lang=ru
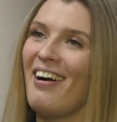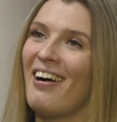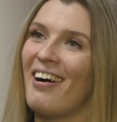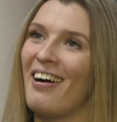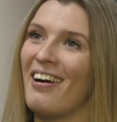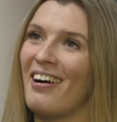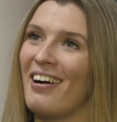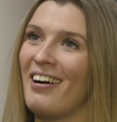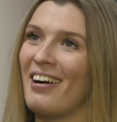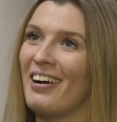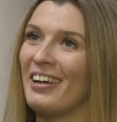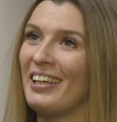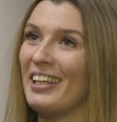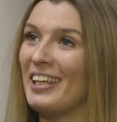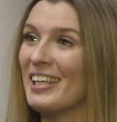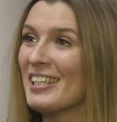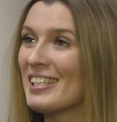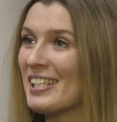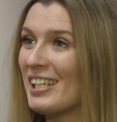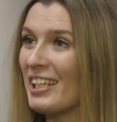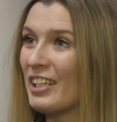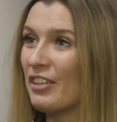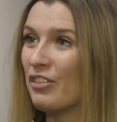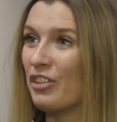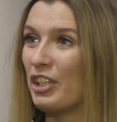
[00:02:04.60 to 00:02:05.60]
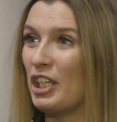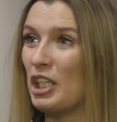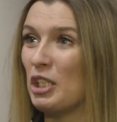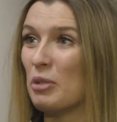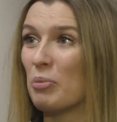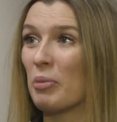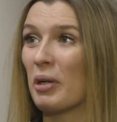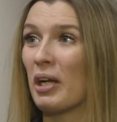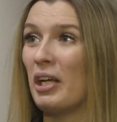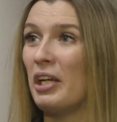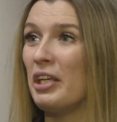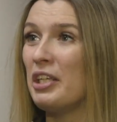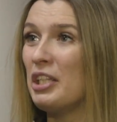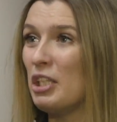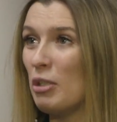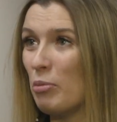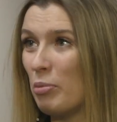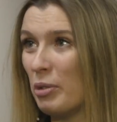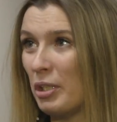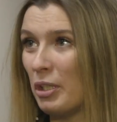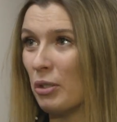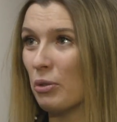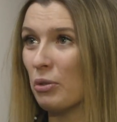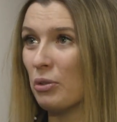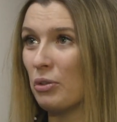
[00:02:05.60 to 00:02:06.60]
А если говорить про летний
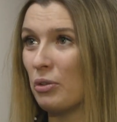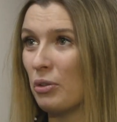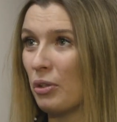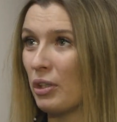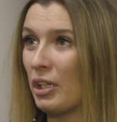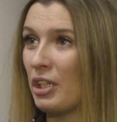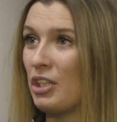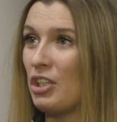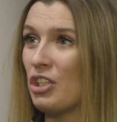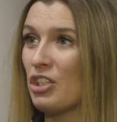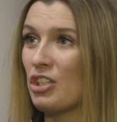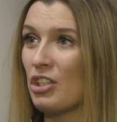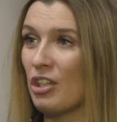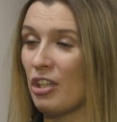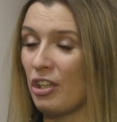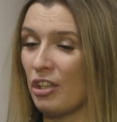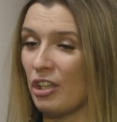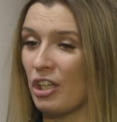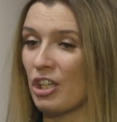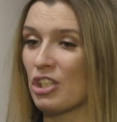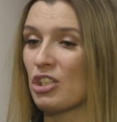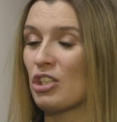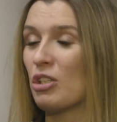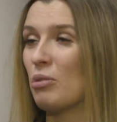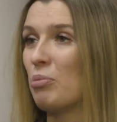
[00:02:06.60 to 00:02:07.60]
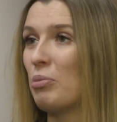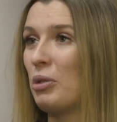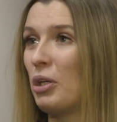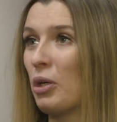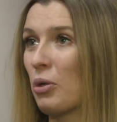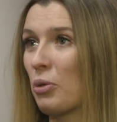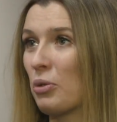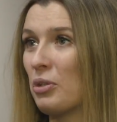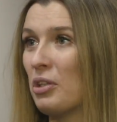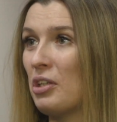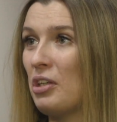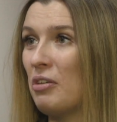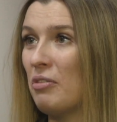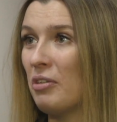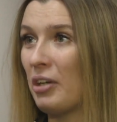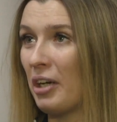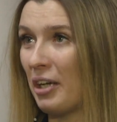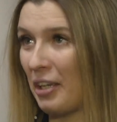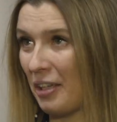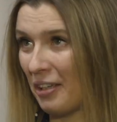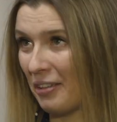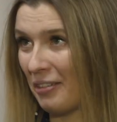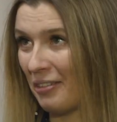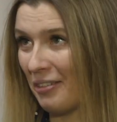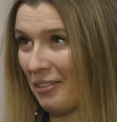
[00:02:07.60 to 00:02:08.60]
период, то, конечно, наша природа
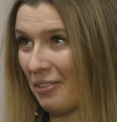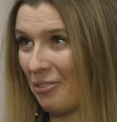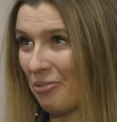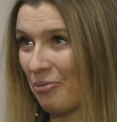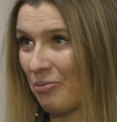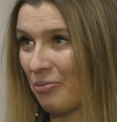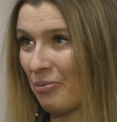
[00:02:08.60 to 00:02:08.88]
невероятна